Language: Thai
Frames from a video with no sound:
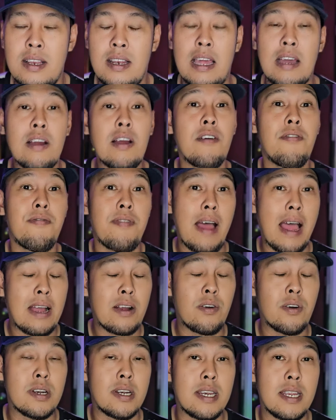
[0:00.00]
แล้วก็ฝาก
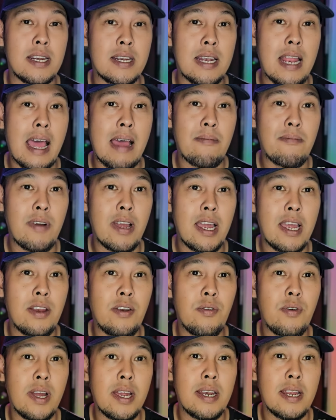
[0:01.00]
กดติดตามมาให้
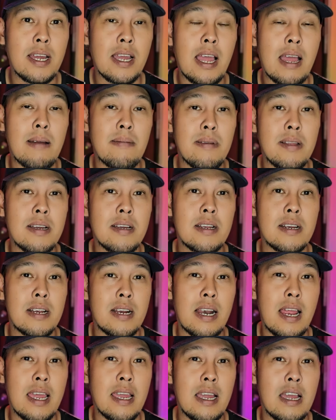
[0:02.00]
ด้วยนะครับ ถ้าเกิด
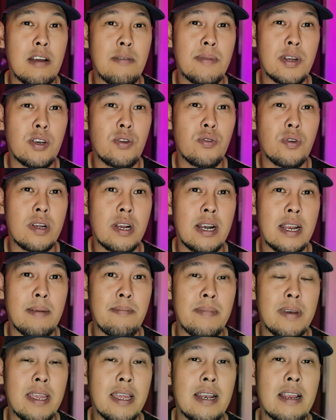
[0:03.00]
ใครเข้ามาดูคลิ
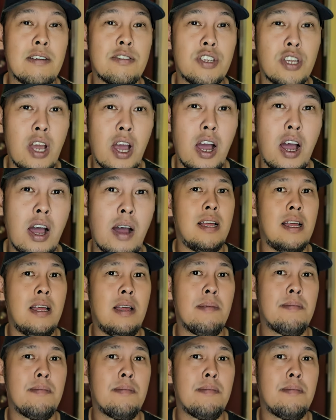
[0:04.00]
ปนี้แล้วชอบ